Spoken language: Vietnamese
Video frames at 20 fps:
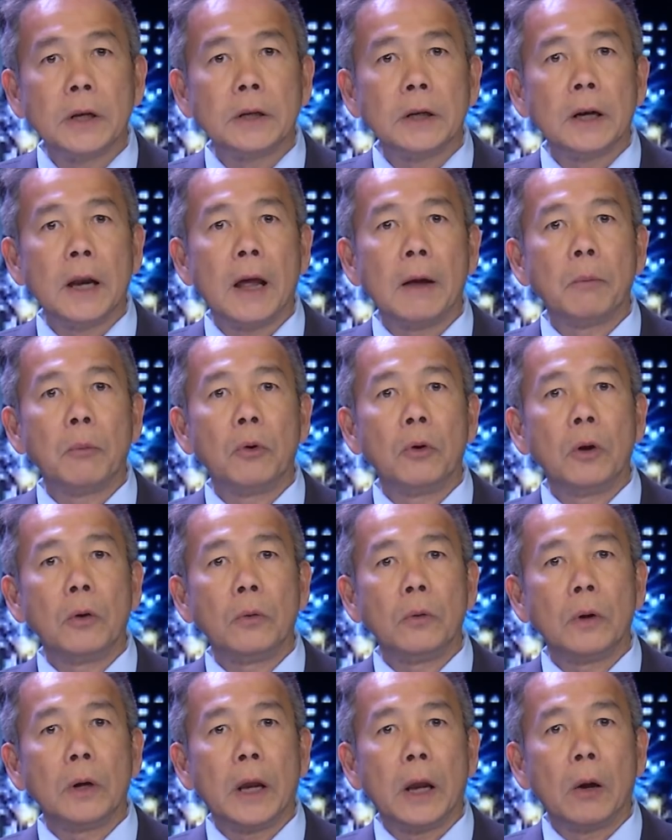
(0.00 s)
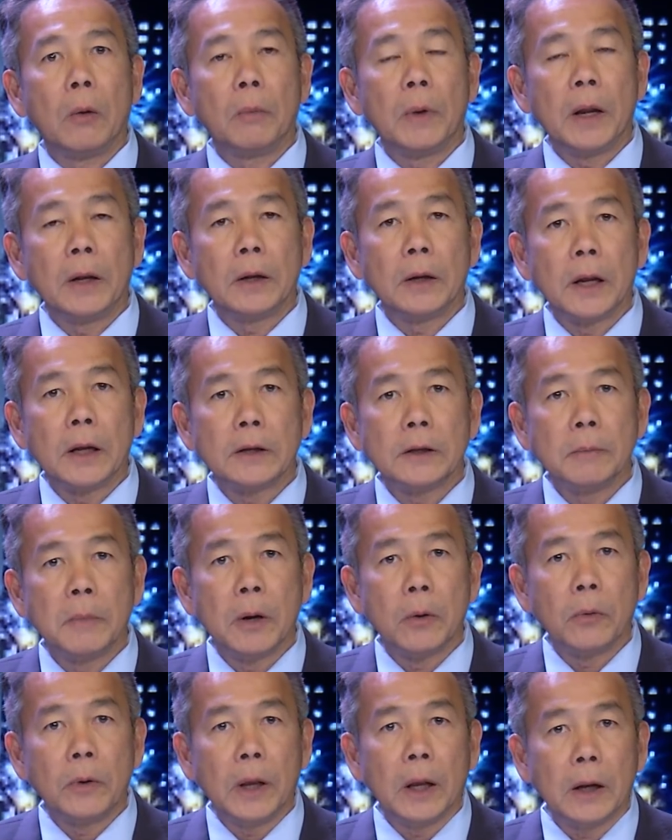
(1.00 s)
trở lại buổi nói chuyện ngày hôm nay thì đáng xin mời
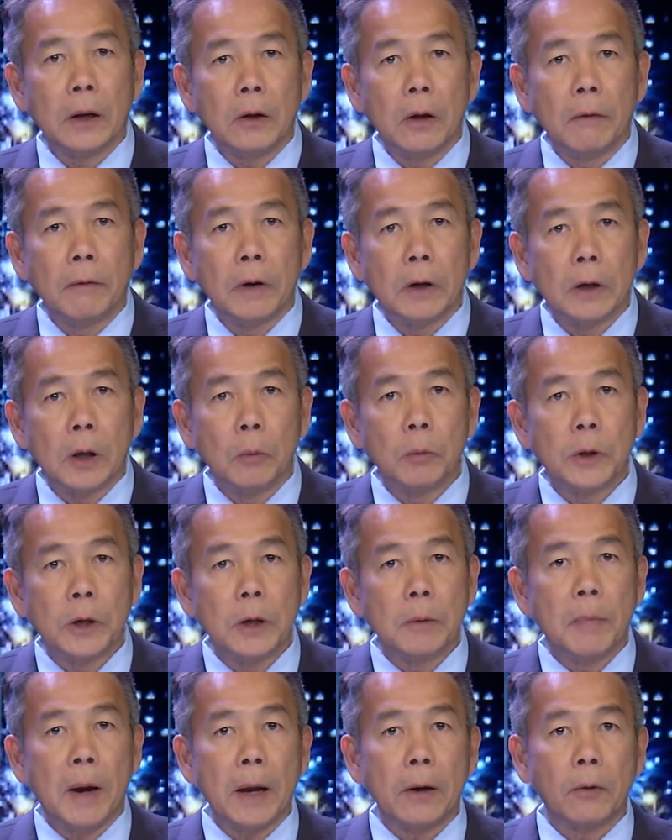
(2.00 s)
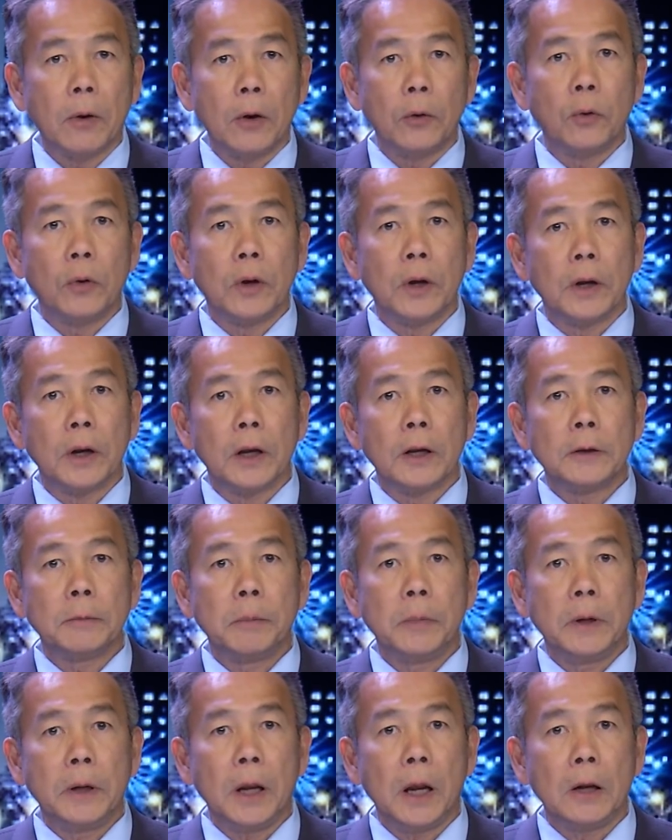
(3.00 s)
quý gia theo dõi phần thông tin thương mại của đài truyền hình
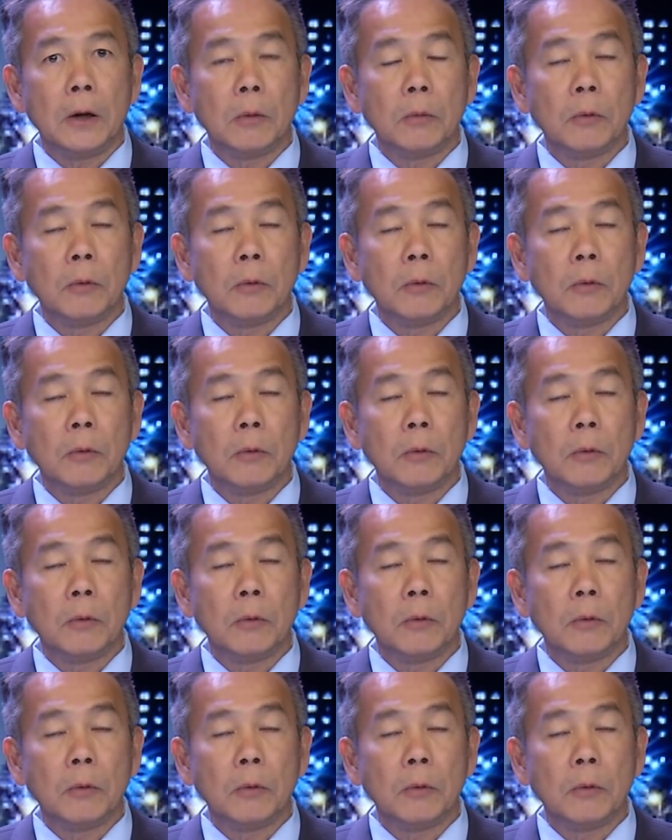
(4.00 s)
SBTN chúng